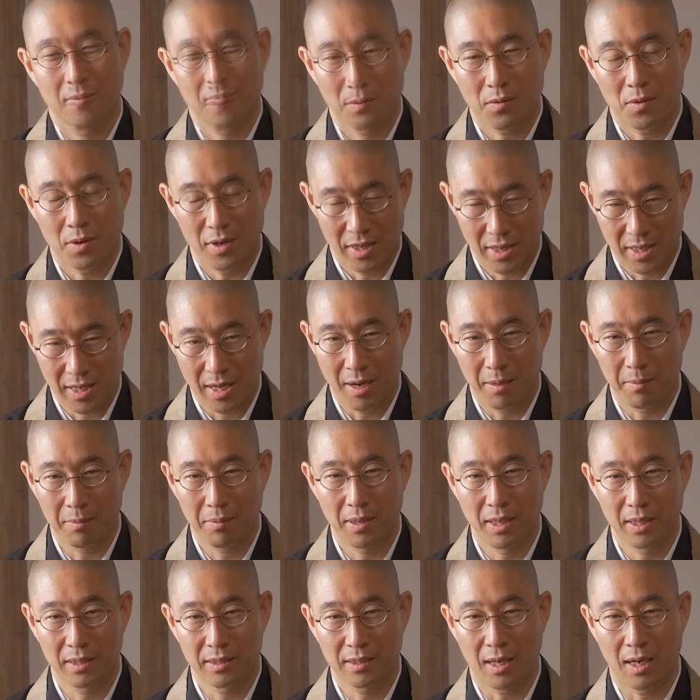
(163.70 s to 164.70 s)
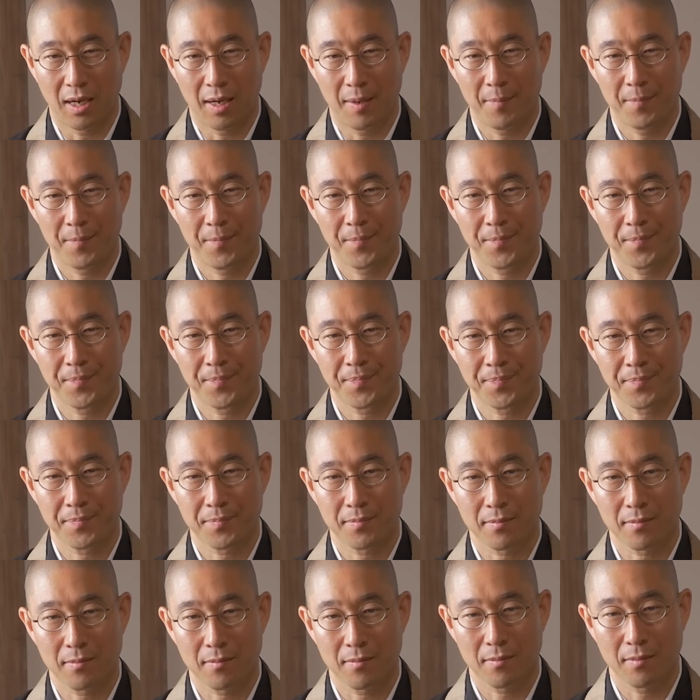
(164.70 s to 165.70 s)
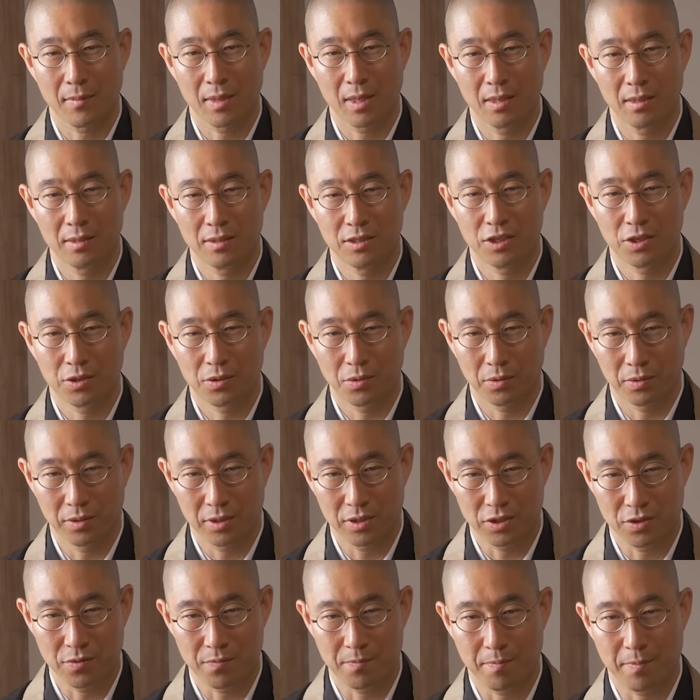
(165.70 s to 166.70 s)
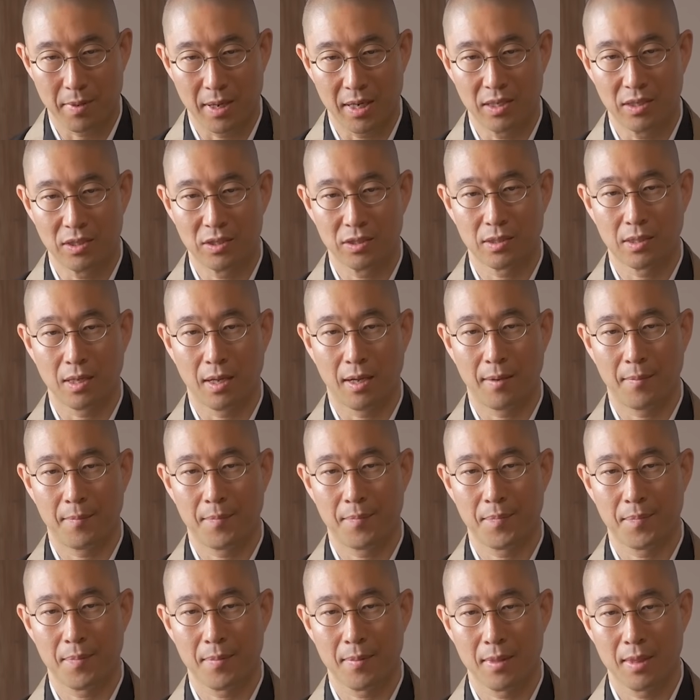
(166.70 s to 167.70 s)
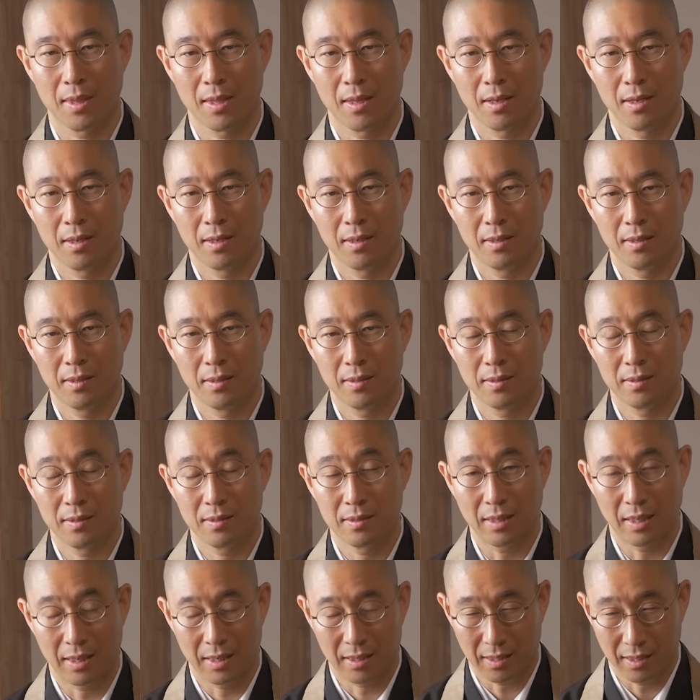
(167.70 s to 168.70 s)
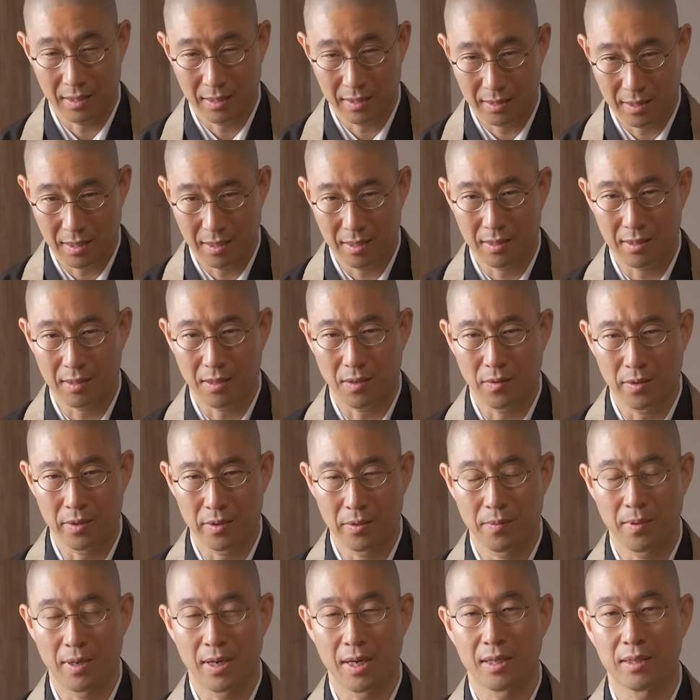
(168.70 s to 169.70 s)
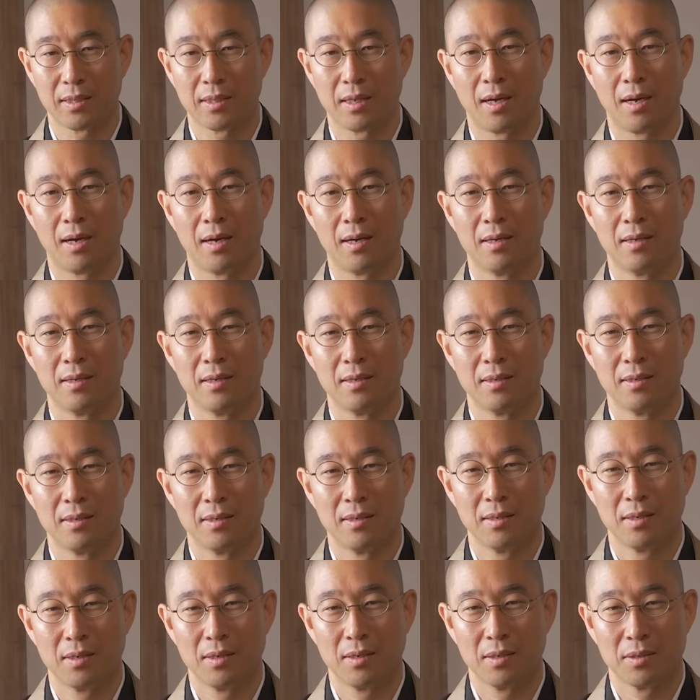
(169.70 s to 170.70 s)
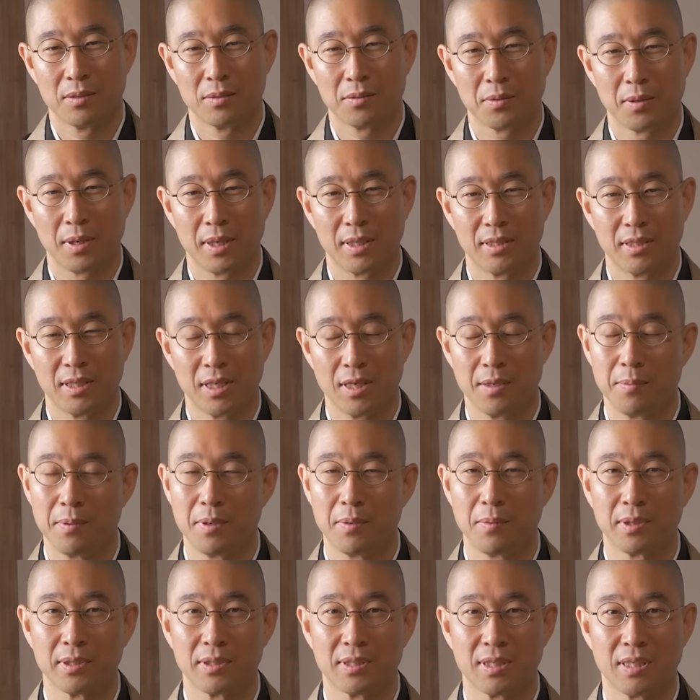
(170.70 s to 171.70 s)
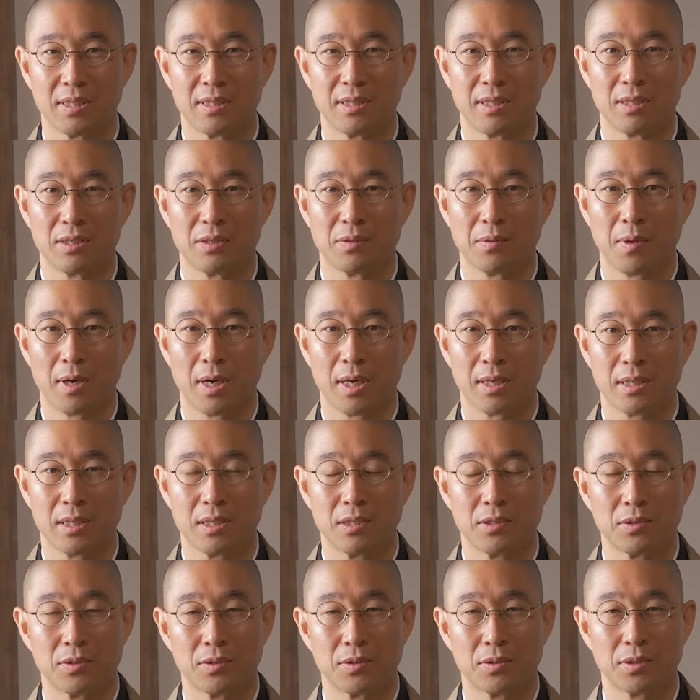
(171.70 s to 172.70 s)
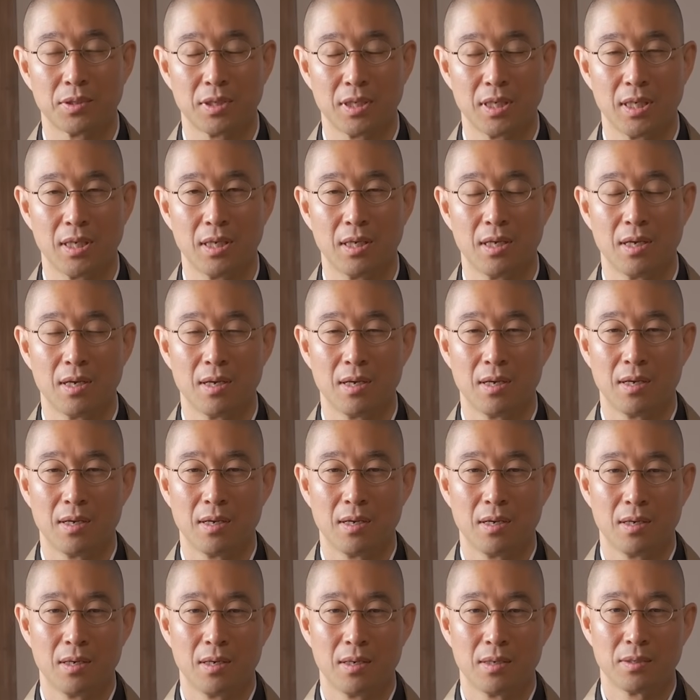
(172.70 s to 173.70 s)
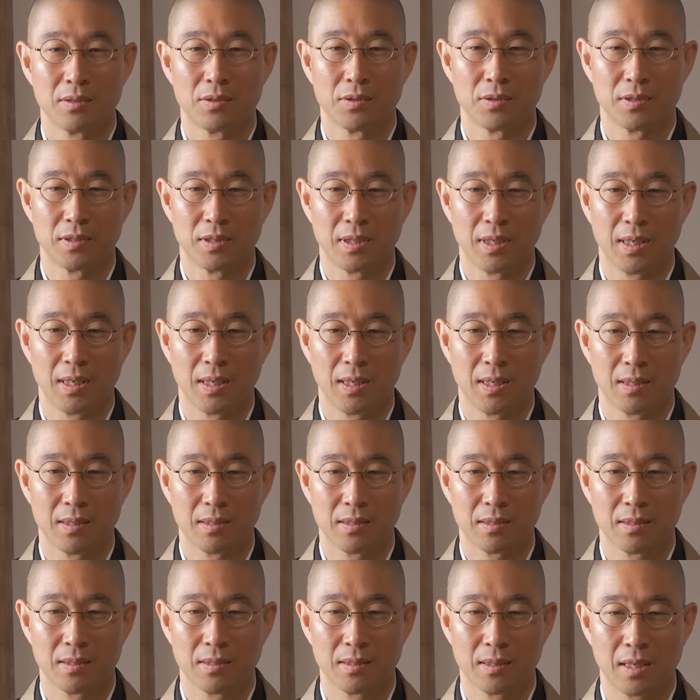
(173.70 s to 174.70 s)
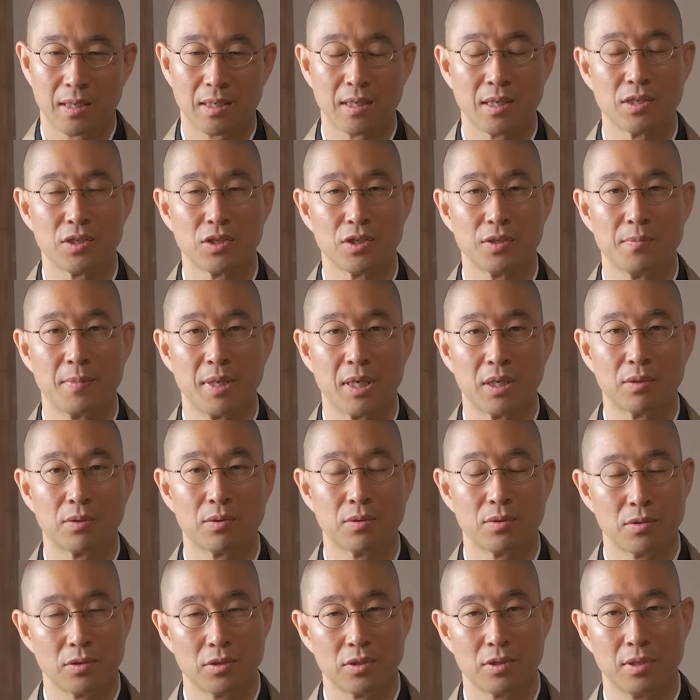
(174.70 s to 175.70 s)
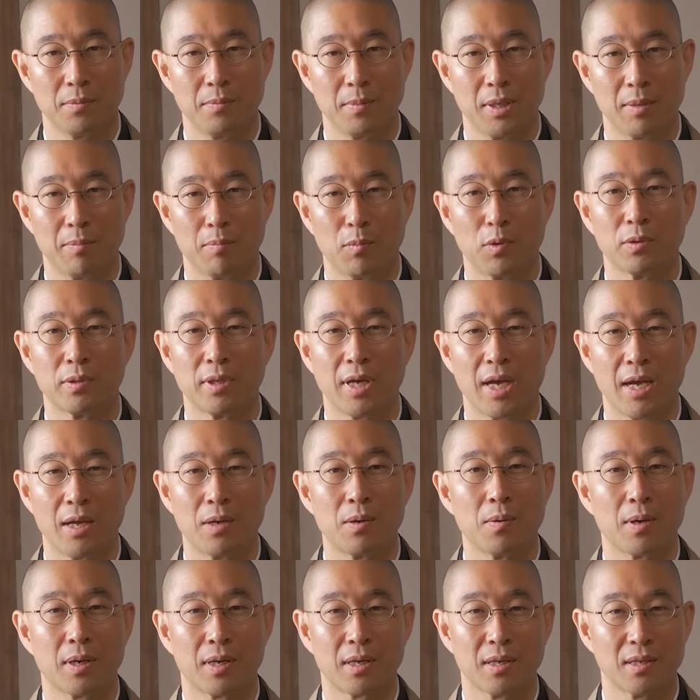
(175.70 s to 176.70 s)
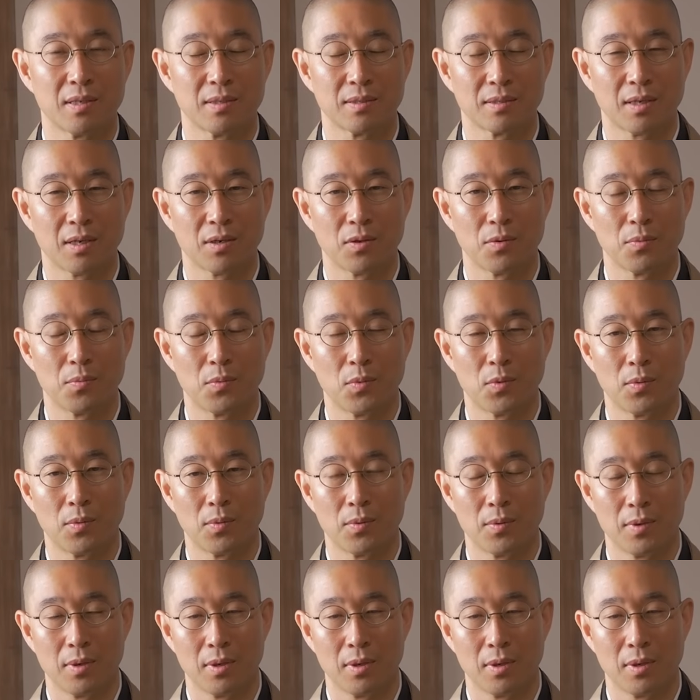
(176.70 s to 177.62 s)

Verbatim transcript: 恋に敗れた、授業で失敗した、誰かに何かを言われた、そうやって日々私たちは傷つき、そして悲しみ、苦しみ、もだえるわけですけれども、